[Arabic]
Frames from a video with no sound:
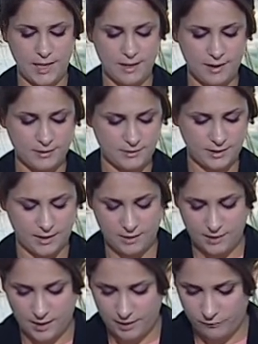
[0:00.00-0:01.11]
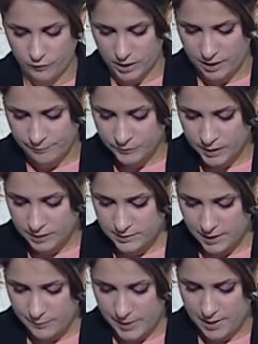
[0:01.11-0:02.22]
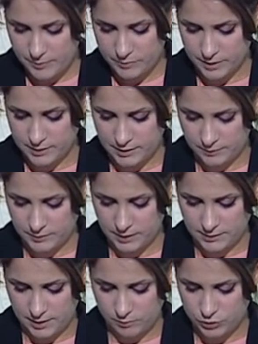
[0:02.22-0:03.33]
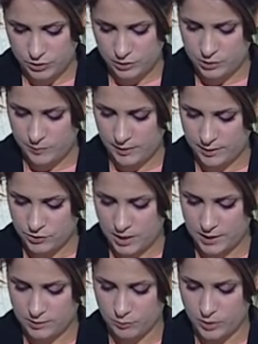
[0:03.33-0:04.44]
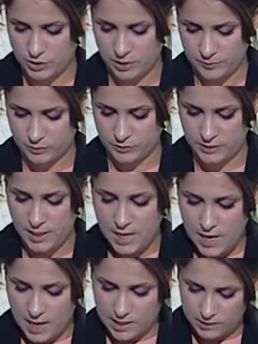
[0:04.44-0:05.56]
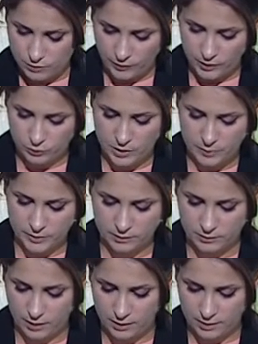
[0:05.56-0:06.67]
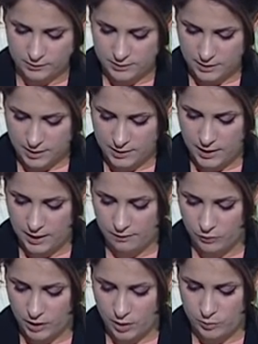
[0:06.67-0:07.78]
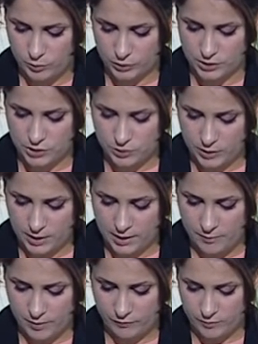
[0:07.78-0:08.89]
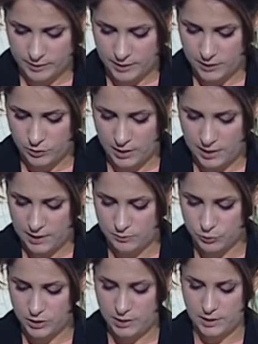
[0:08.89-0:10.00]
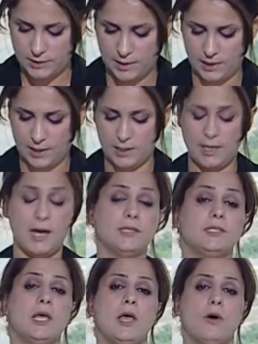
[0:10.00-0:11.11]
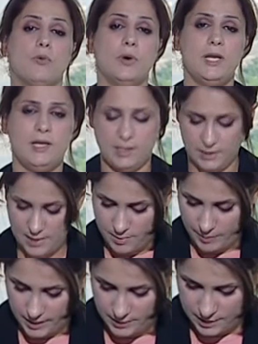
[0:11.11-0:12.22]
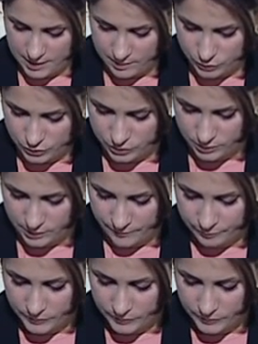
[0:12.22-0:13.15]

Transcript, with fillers: الأراضي السكنية على الفقراء استكمل أمين بغداد عبد الحسين المرشدي جميع الإجراءات المباشرة بتوزيع الدفعة الأولى من قطع الأراضي السكنية على الفقراء والمحتاجين والأرامل في بغداد ونقلت مديرية العلاقات والإعلام عن المرشدي